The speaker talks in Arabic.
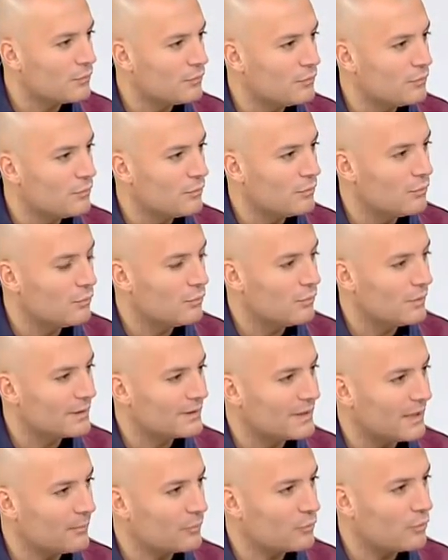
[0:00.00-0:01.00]

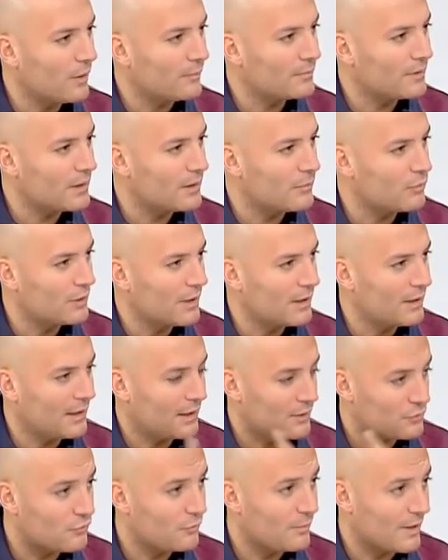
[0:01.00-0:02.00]
وانت لما تكون عم تدربهم هلا
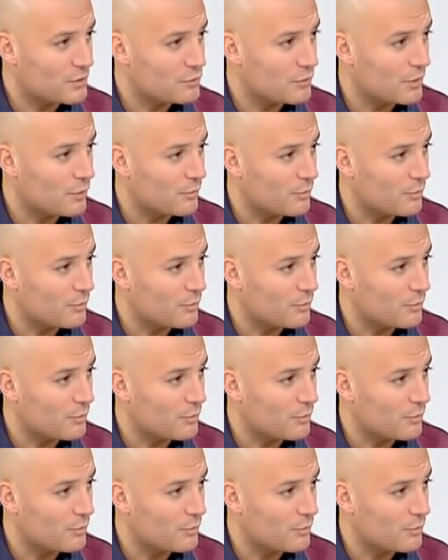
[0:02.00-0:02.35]
رح نشوف بعد شوي